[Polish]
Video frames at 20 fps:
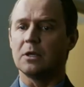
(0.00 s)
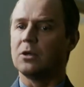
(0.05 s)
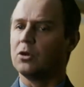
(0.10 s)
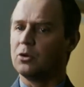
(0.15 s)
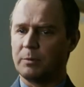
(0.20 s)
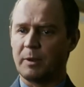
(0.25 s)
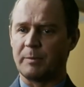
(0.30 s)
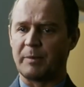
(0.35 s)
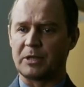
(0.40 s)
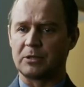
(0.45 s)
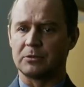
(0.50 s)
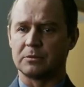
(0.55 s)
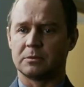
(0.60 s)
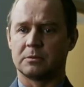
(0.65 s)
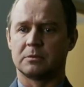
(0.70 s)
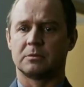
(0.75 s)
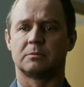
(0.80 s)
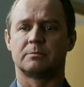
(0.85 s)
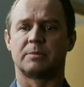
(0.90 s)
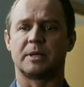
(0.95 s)
Lubię panią
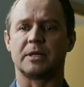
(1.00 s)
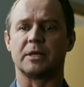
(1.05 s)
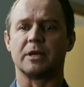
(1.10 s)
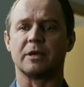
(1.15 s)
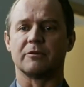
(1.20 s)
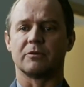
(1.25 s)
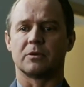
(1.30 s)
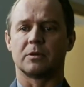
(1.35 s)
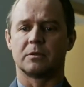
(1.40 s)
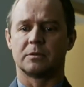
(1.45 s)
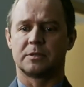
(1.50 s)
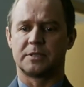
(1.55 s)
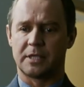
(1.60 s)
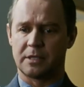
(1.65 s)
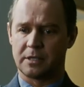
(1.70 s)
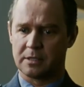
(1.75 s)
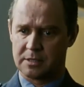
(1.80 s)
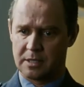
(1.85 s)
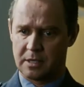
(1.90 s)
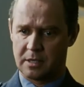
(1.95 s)
Pani Ewo,
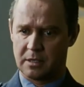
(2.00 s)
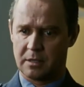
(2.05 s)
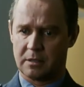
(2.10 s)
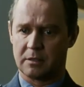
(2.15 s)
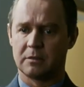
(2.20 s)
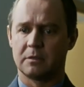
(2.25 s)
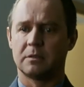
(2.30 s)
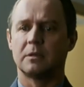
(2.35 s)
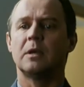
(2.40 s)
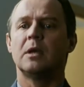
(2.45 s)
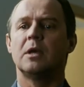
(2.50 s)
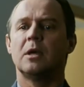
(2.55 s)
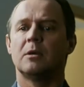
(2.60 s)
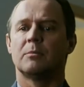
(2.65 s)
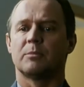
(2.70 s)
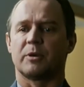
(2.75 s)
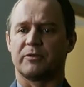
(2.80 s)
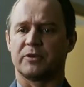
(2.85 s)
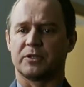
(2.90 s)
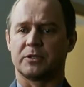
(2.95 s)
cenię za
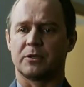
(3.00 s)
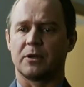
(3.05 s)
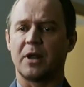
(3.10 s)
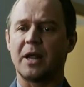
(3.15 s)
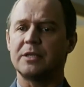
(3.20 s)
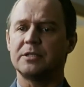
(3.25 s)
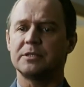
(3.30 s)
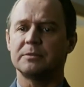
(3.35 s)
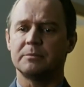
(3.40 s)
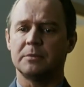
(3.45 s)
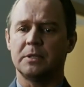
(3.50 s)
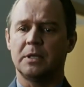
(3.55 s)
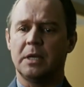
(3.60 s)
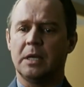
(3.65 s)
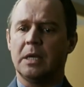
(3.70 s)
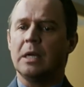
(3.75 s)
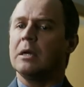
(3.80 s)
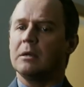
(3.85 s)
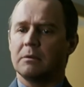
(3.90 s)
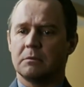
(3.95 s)
profesjonalizm,
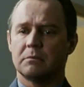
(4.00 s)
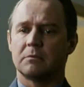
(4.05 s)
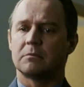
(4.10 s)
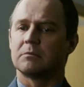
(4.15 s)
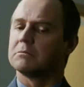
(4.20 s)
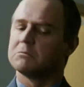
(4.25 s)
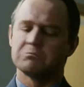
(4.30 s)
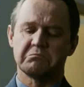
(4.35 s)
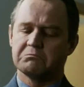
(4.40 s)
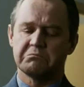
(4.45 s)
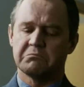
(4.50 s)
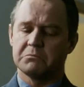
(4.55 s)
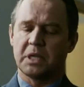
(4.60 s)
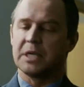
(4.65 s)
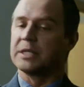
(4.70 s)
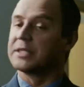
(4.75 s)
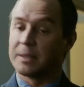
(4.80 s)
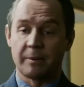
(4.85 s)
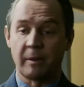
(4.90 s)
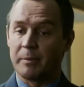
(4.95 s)

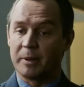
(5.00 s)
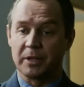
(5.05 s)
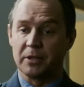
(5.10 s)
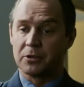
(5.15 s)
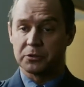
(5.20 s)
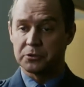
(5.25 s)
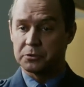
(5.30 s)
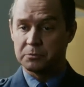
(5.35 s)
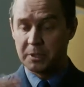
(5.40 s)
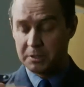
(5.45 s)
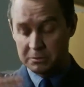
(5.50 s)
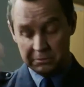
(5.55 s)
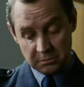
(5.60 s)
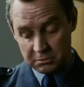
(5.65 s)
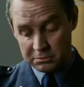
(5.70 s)
ale sama pani rozumie.